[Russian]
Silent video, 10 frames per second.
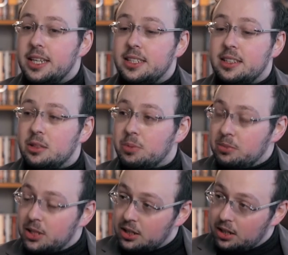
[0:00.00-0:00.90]
И если,
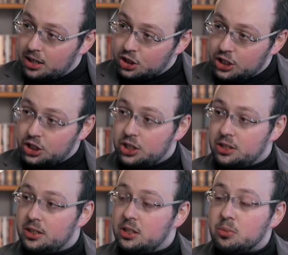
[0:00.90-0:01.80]
например, а,
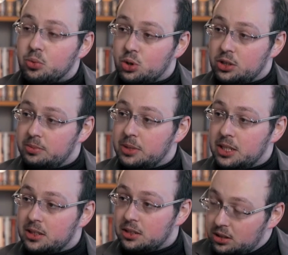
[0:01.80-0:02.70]
женщина не может
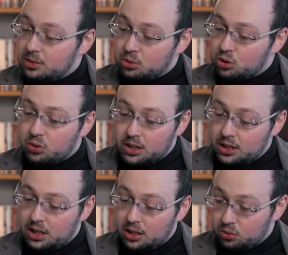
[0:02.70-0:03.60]
смириться с тем, что
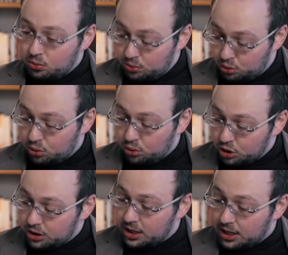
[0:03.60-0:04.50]
она, ну, что ее
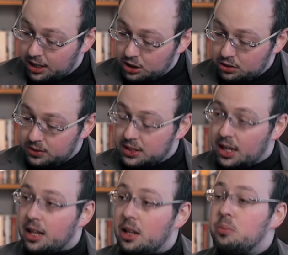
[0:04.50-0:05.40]
жизнь
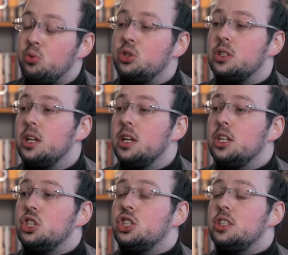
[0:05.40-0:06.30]
заканчивается, она будет
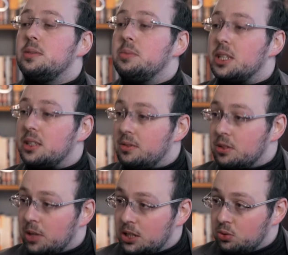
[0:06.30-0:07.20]
чрезмерное
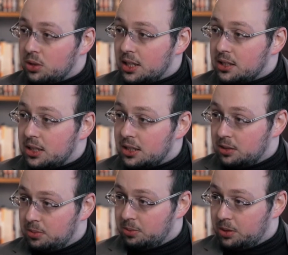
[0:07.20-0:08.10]
внимание уделять детям,